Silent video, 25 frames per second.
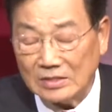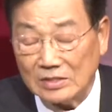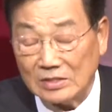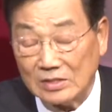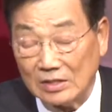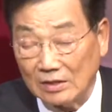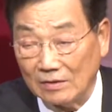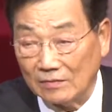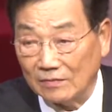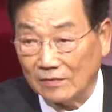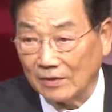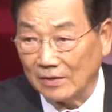
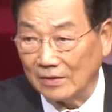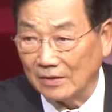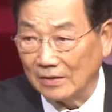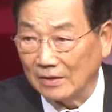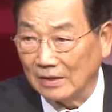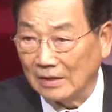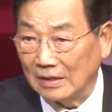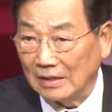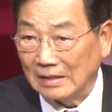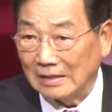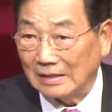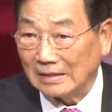silver,
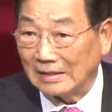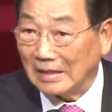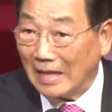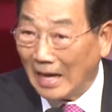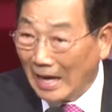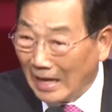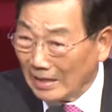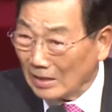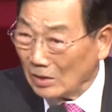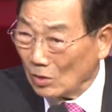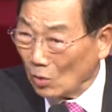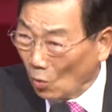
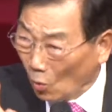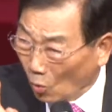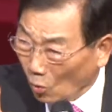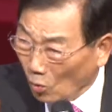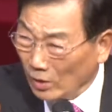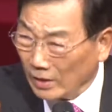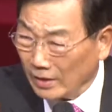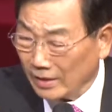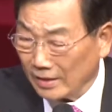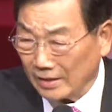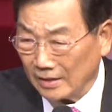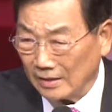not
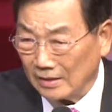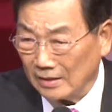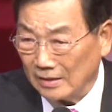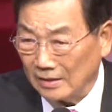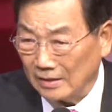only